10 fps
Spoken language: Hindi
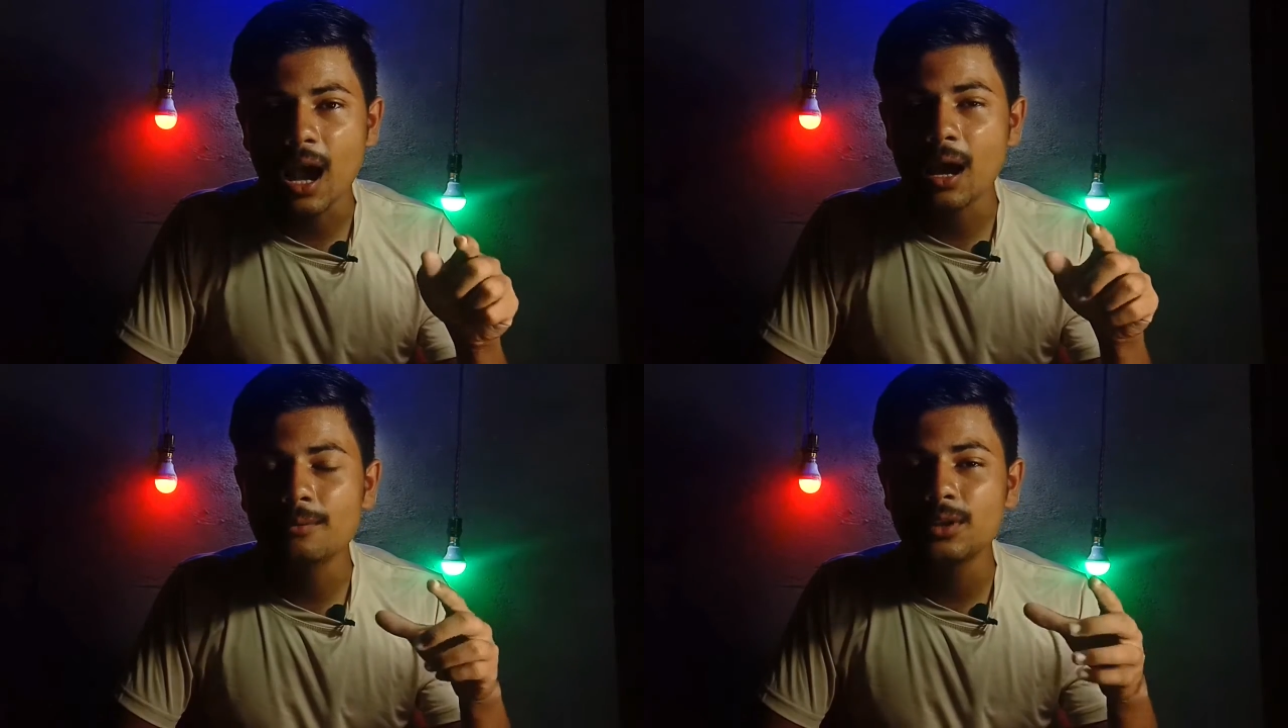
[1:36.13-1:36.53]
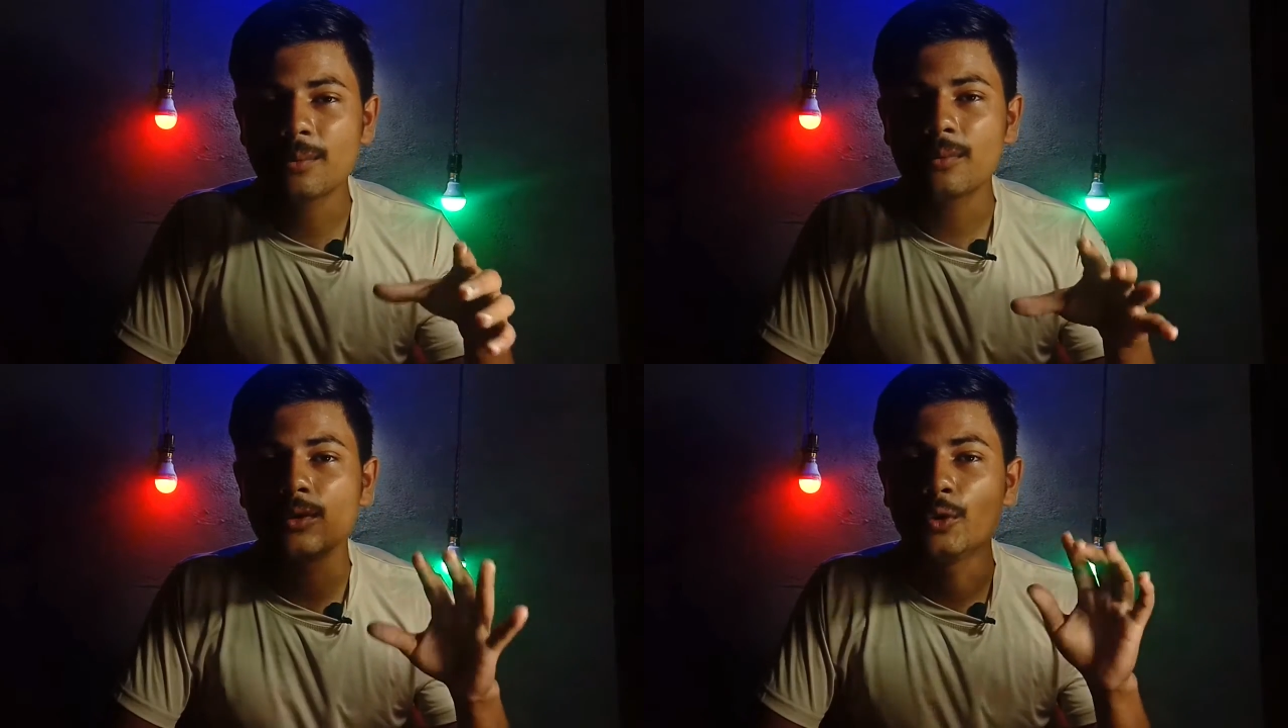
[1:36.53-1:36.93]
आप
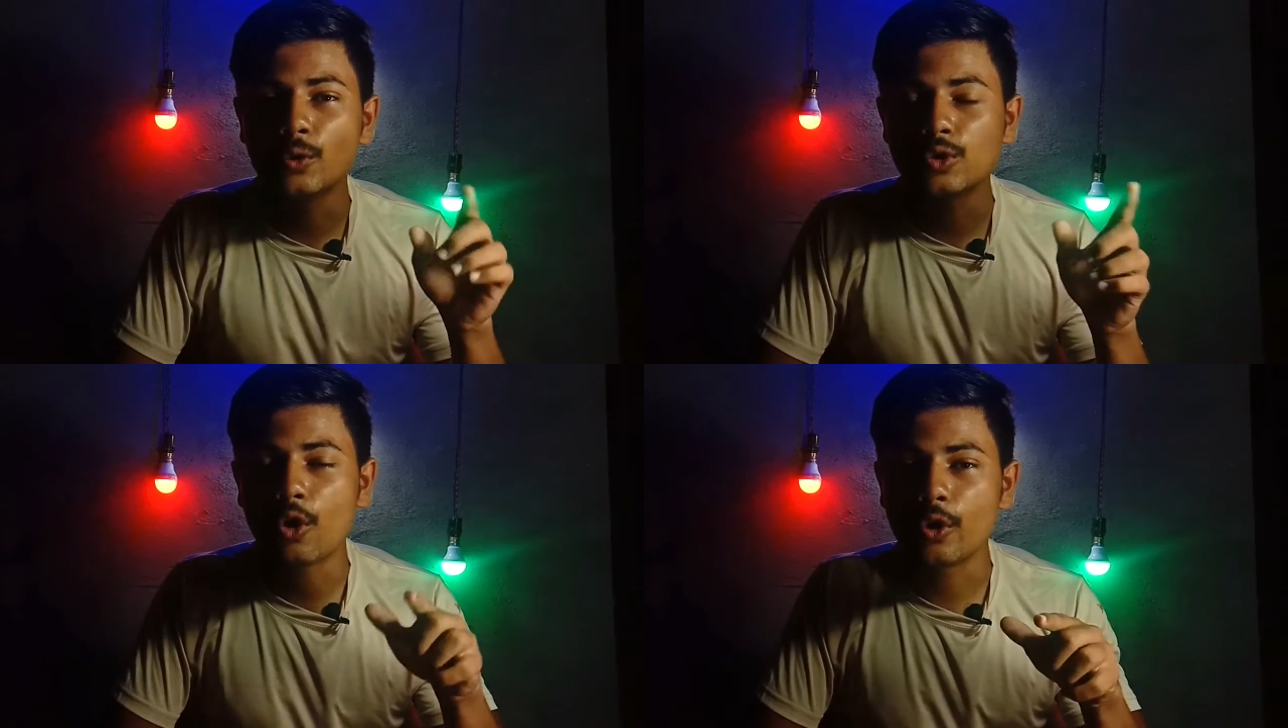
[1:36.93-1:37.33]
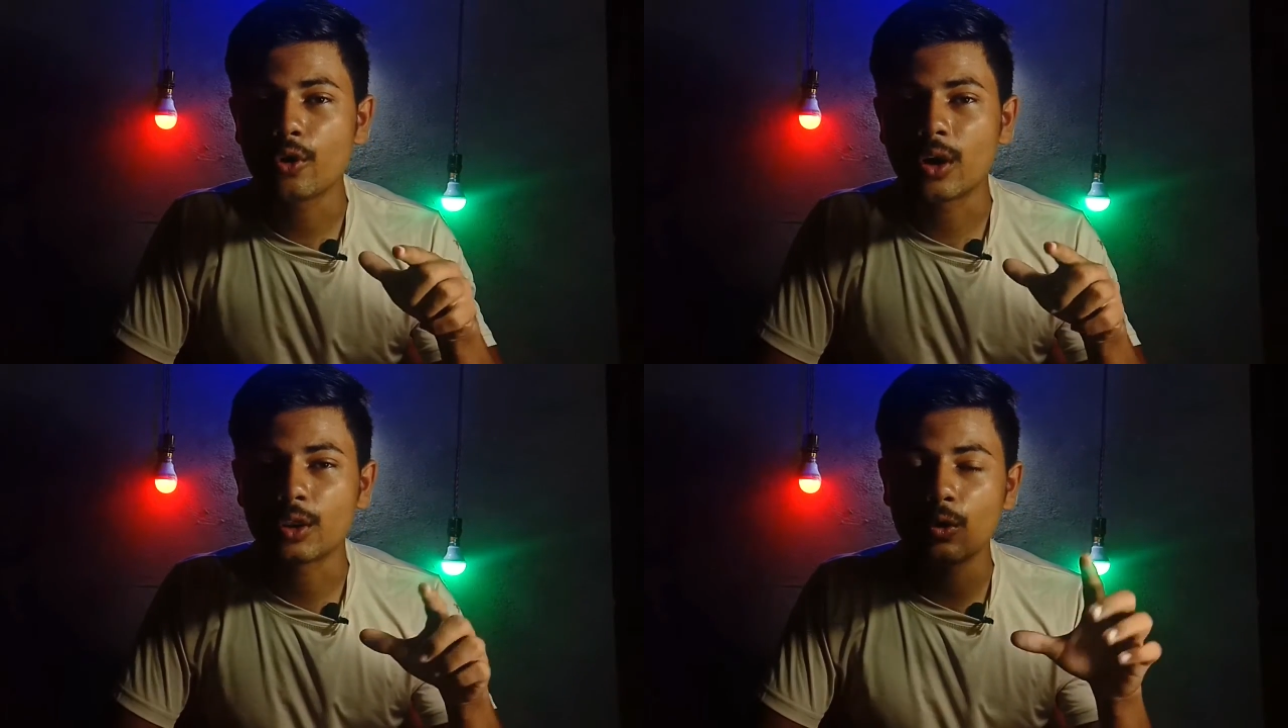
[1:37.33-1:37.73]
जब यूज़
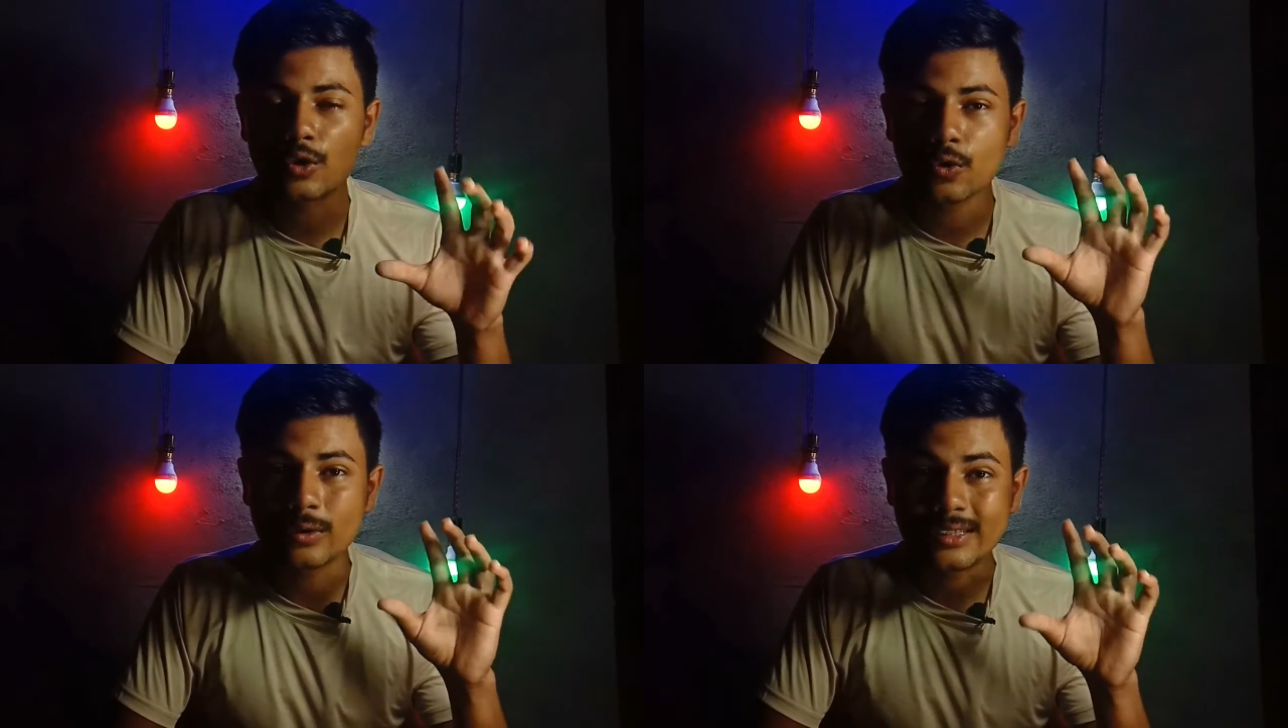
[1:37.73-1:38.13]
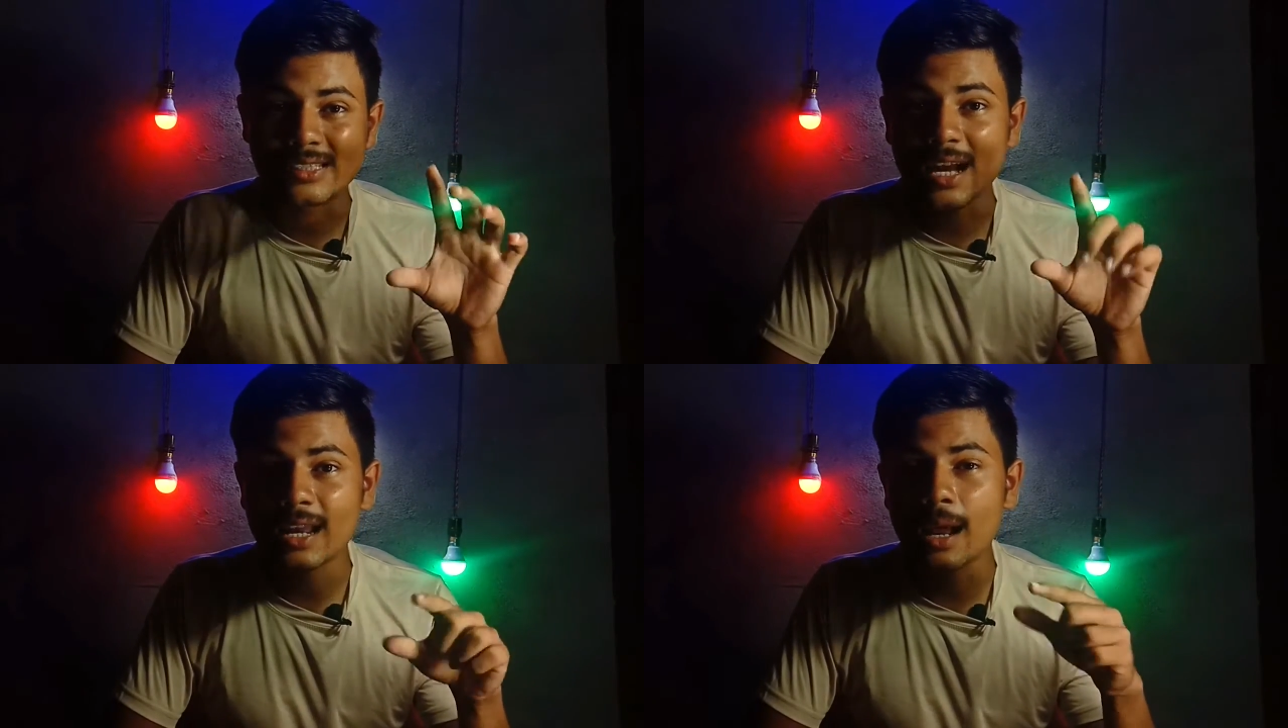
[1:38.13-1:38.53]
ऑडियो करते हो और जो
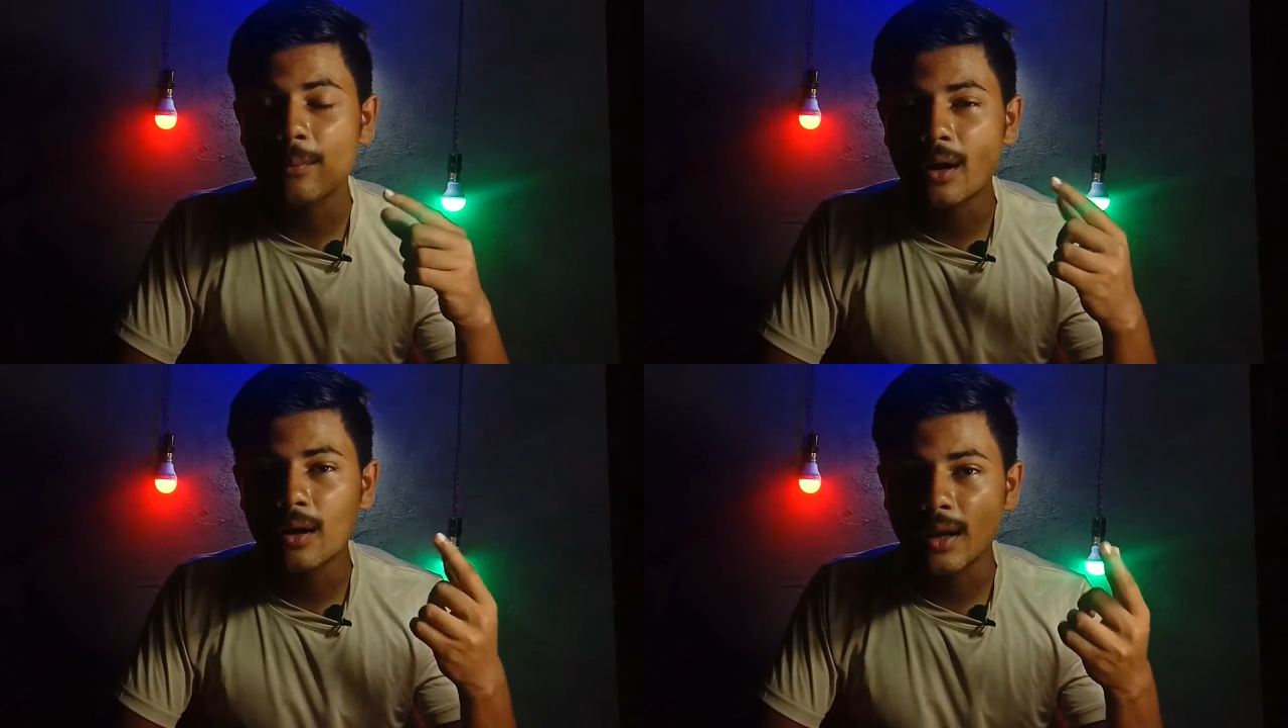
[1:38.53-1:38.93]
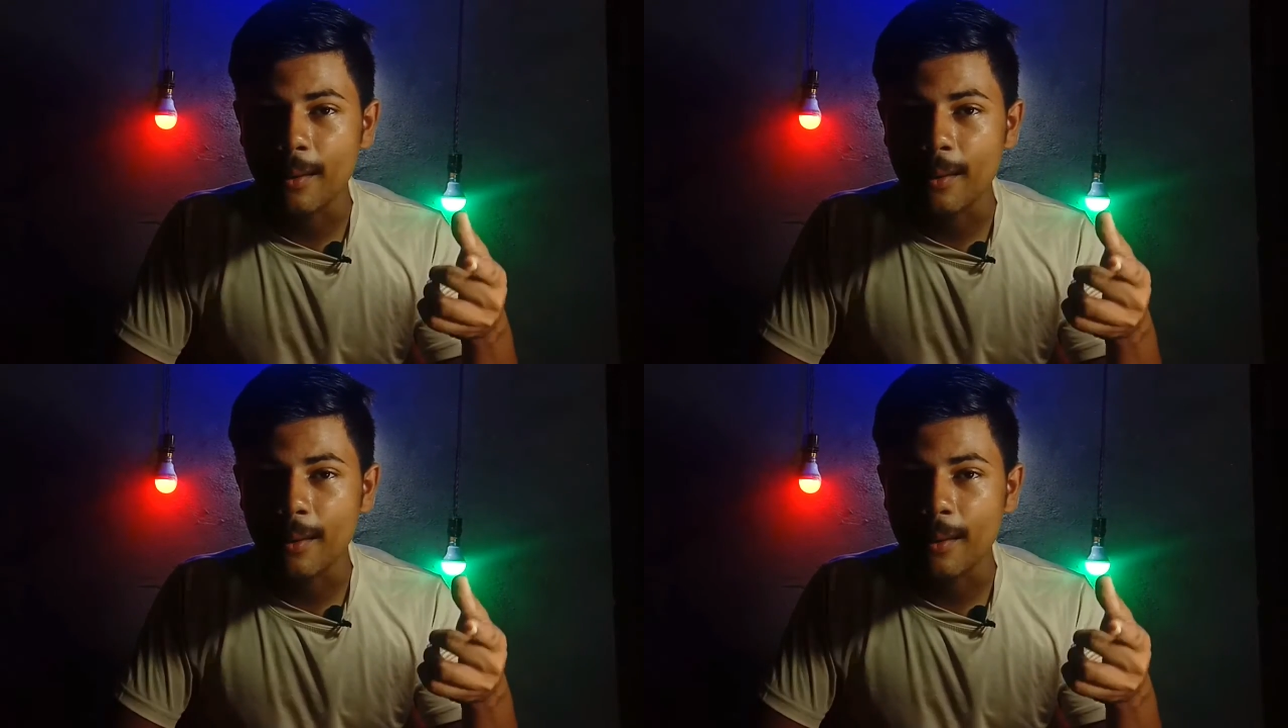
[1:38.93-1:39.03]
इंस्टाग्राम का